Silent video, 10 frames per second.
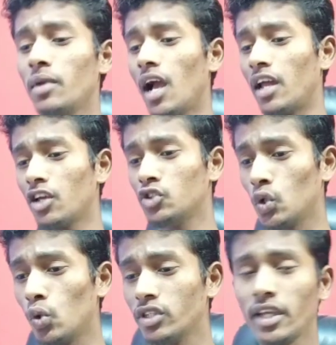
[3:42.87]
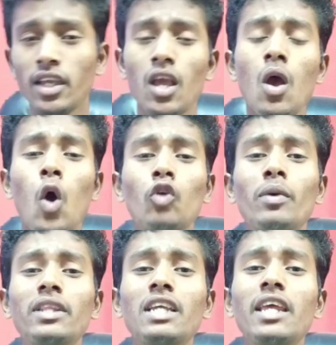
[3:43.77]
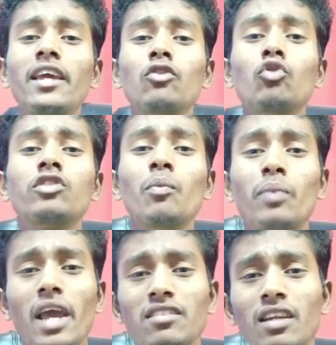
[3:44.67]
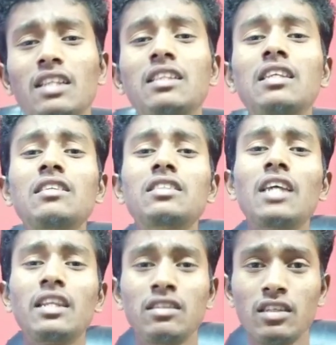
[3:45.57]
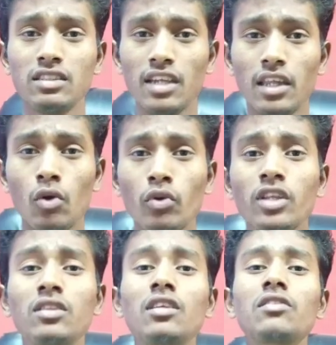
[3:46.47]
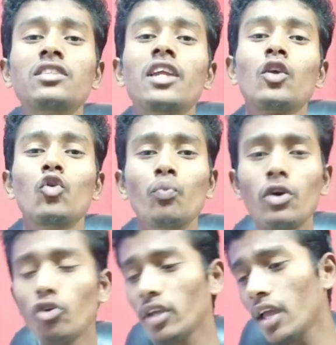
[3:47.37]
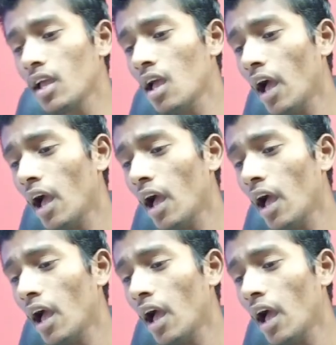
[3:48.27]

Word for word: में आना शुरू हो जाएंगे और बताया जा रहा है कि दोस्तों इसके प्राइस है ना तीस हज़ार से ज़्यादा होंगे तीस हज़ार के ऊपर होंगे